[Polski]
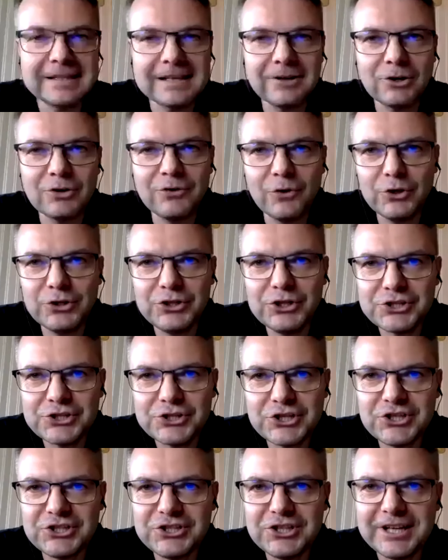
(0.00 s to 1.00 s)
ja tego gwoli
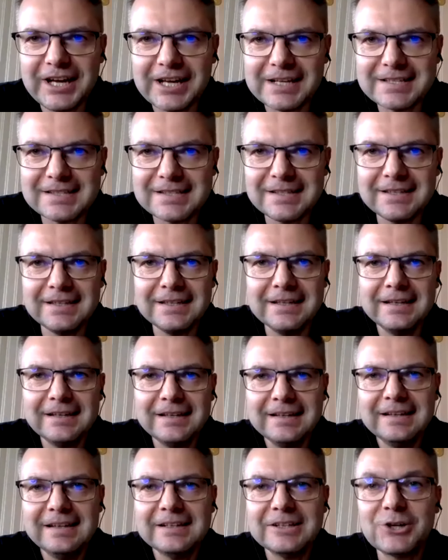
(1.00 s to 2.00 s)
jeszcze dziennikarskiej,
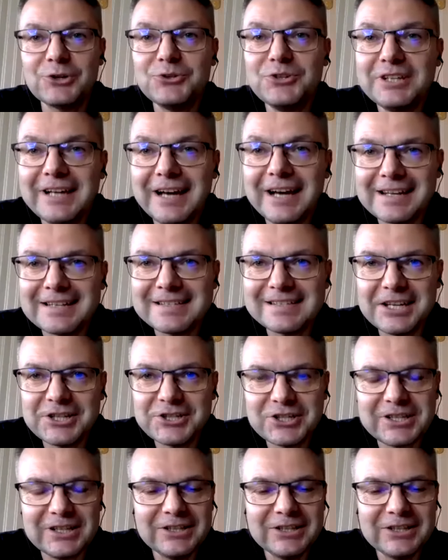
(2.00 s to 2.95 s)
kronikarskiej